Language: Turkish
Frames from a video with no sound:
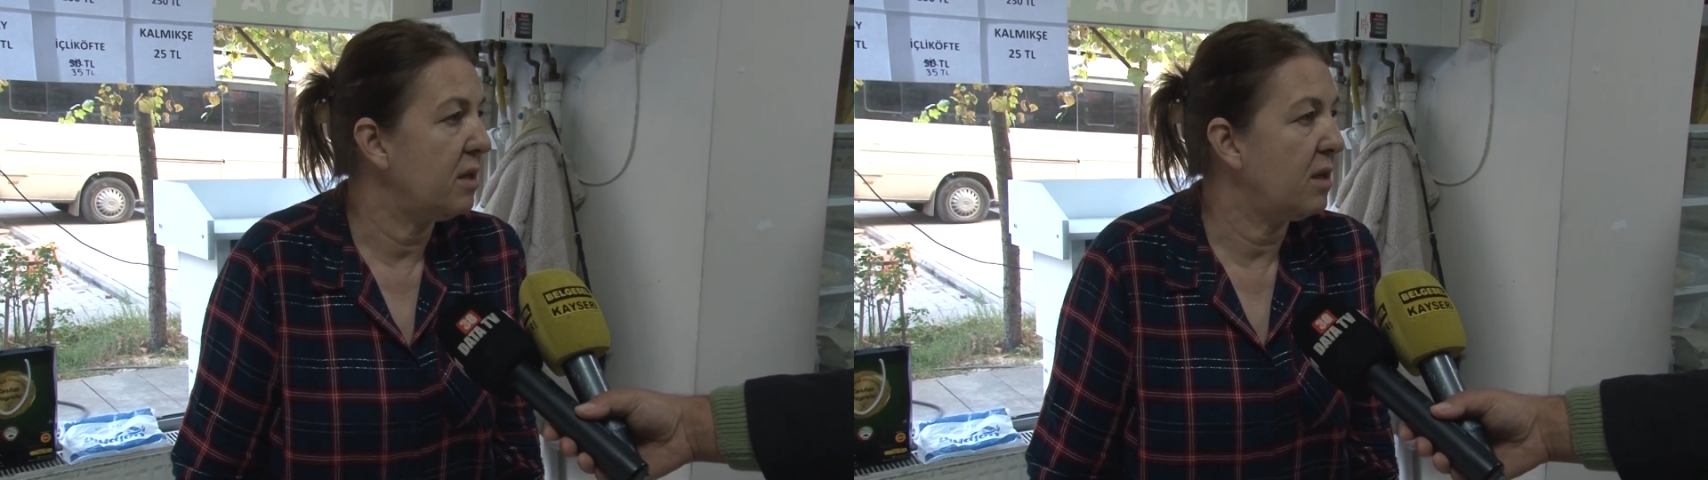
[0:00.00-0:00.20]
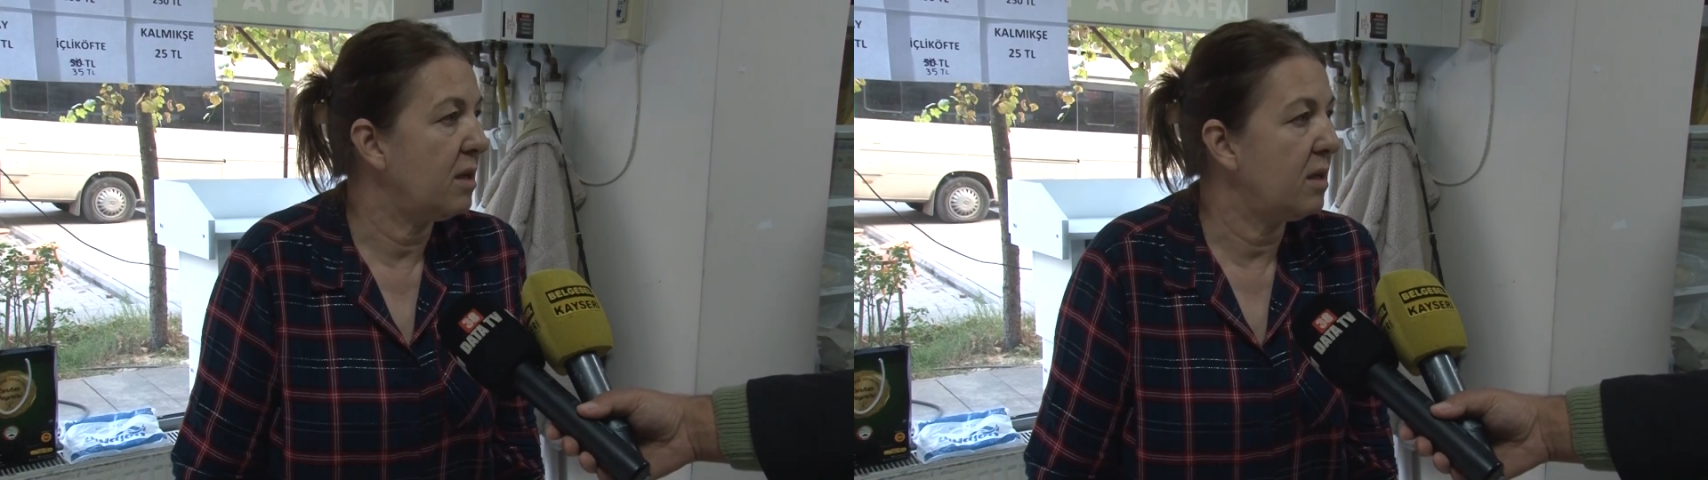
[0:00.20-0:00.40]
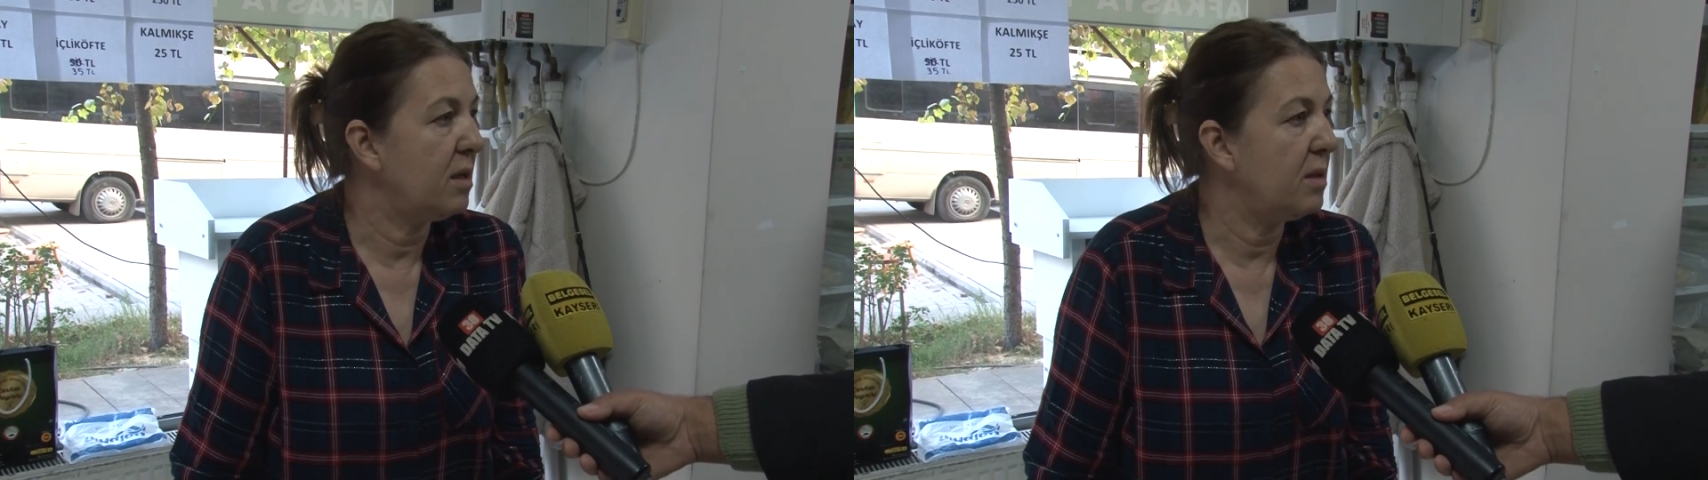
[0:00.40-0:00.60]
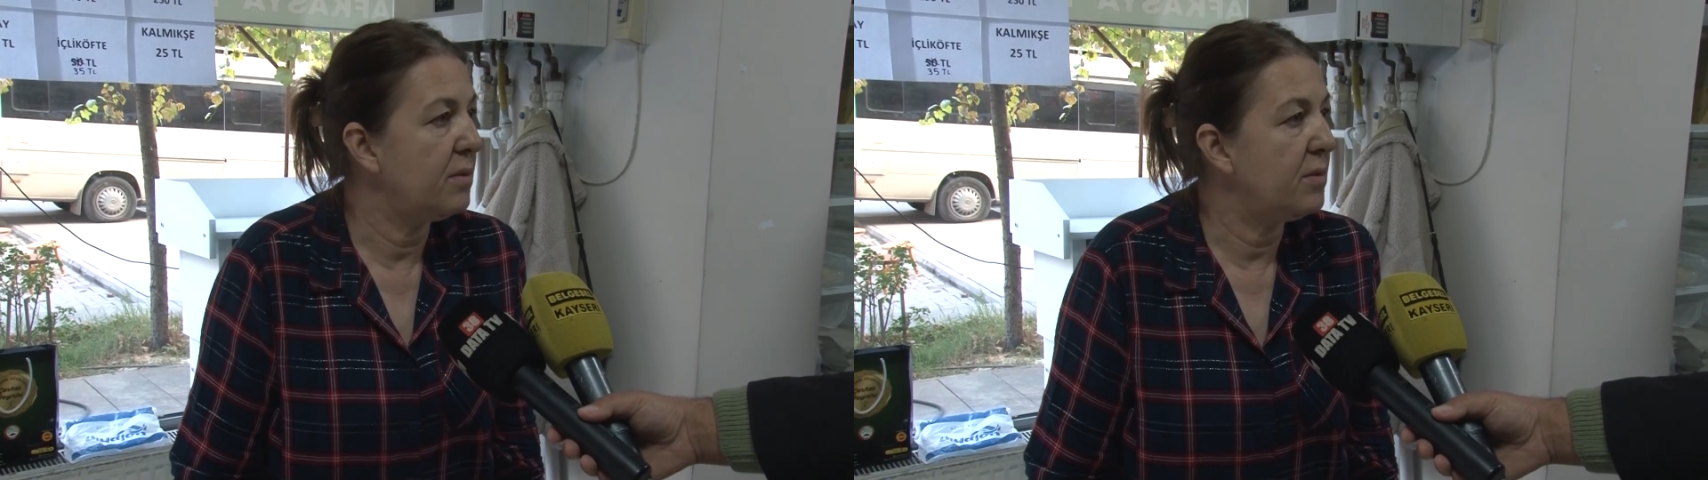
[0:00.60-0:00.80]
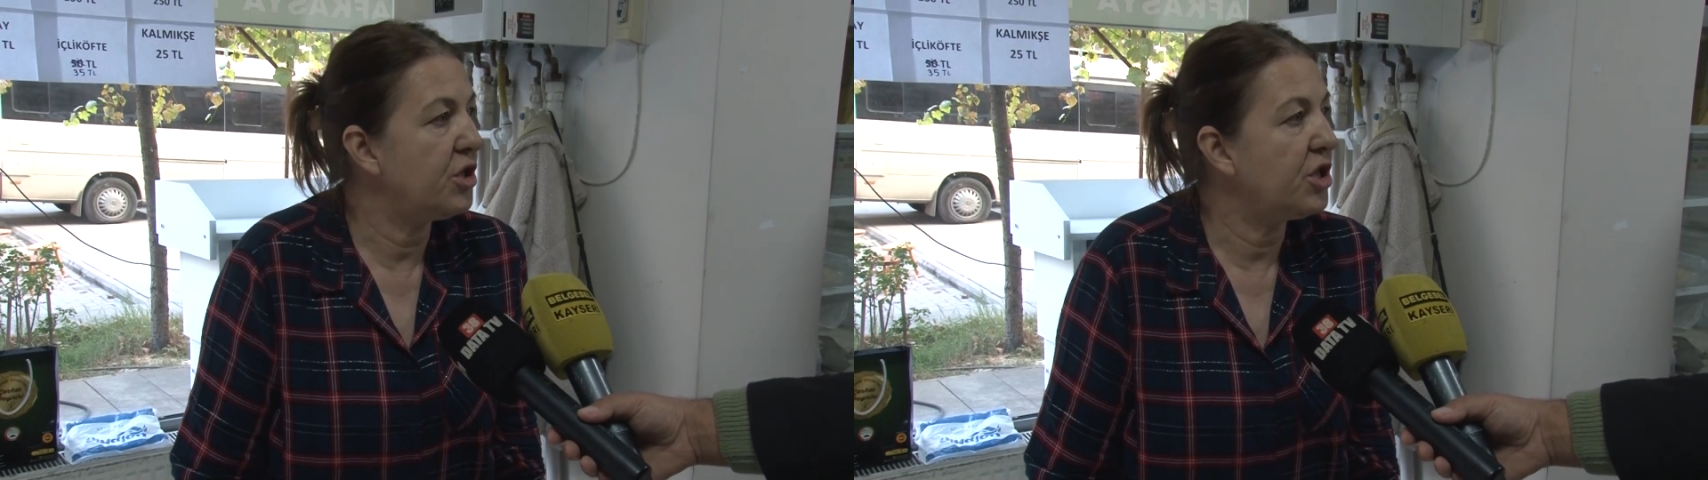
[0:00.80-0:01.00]

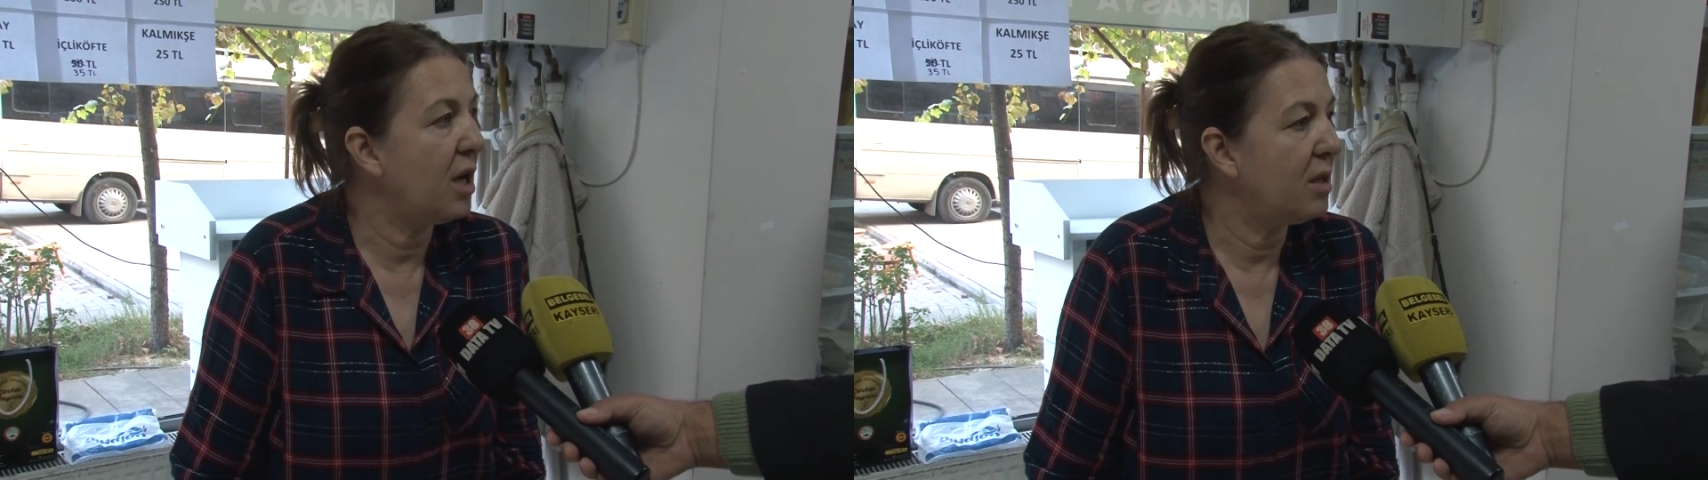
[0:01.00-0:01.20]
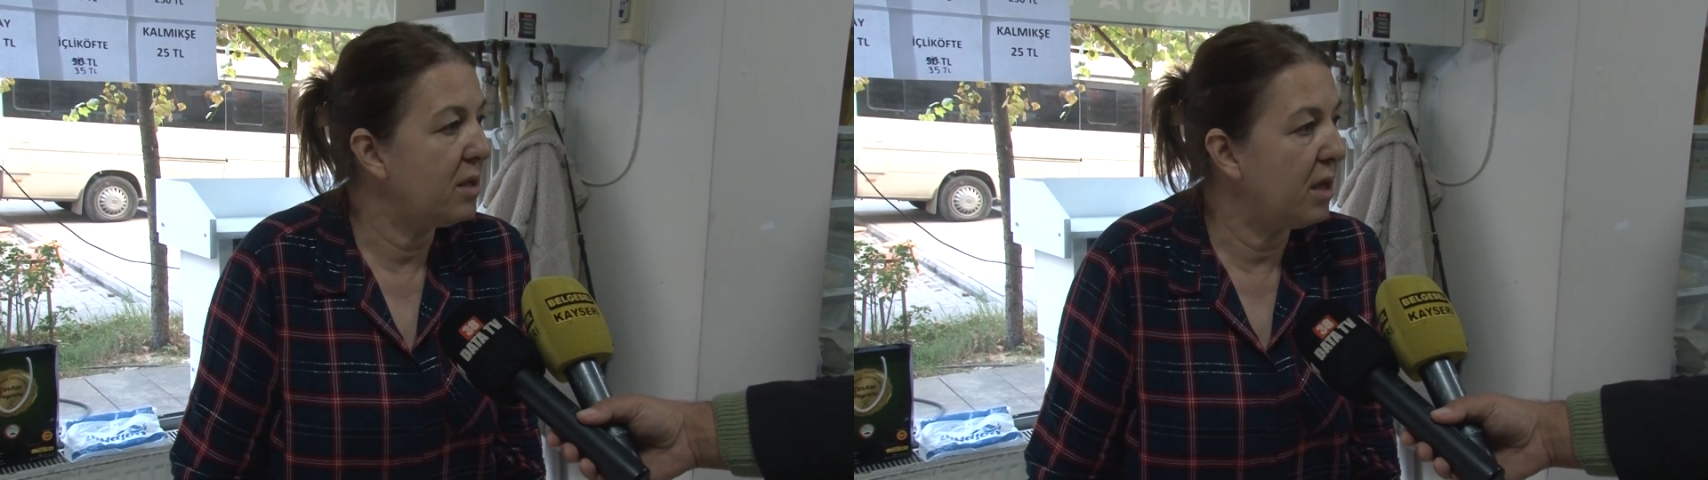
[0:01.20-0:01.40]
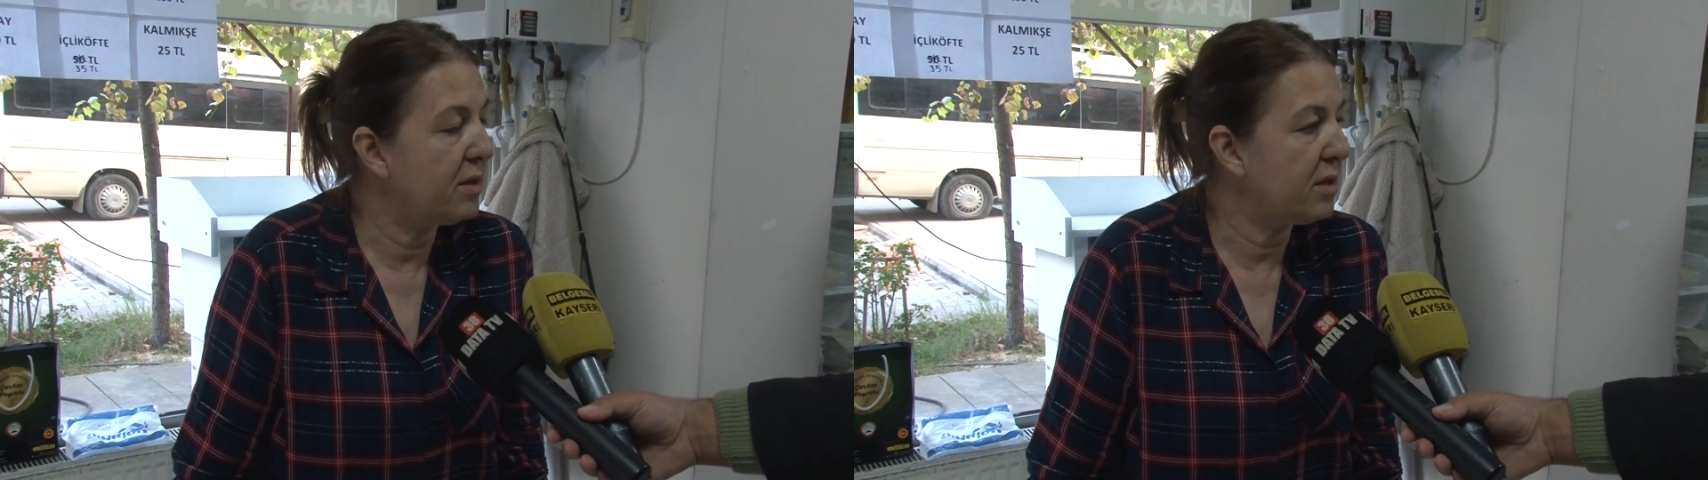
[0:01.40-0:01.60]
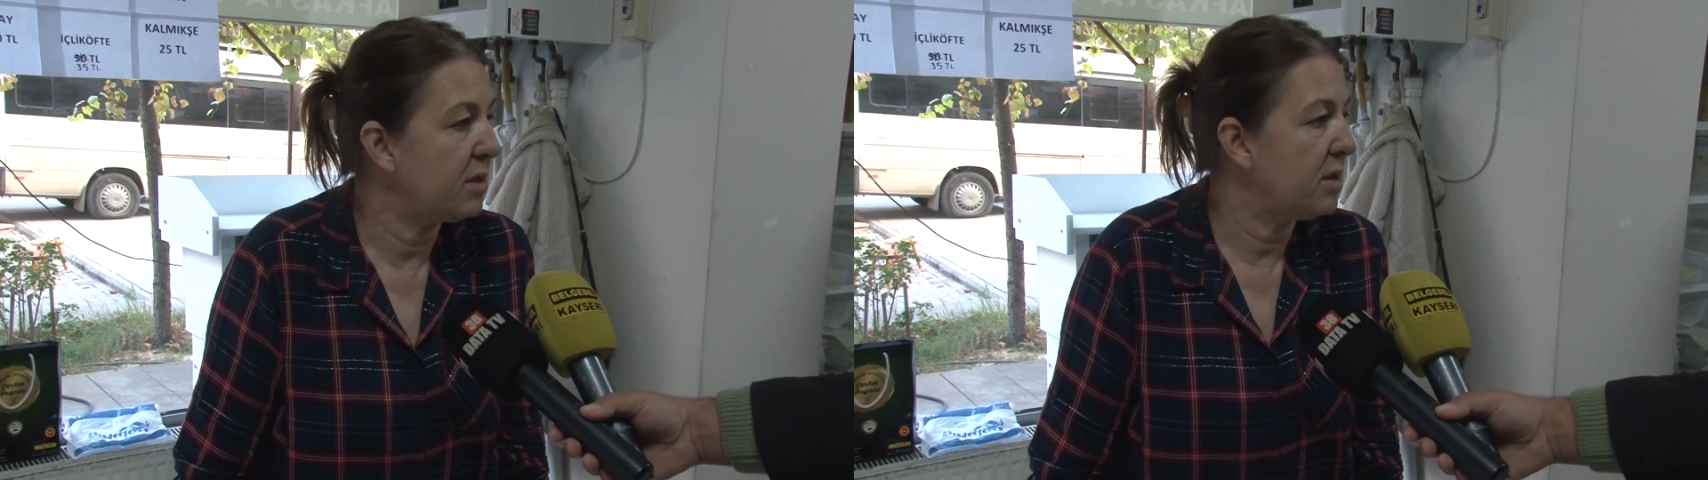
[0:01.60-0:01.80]
e, şallar,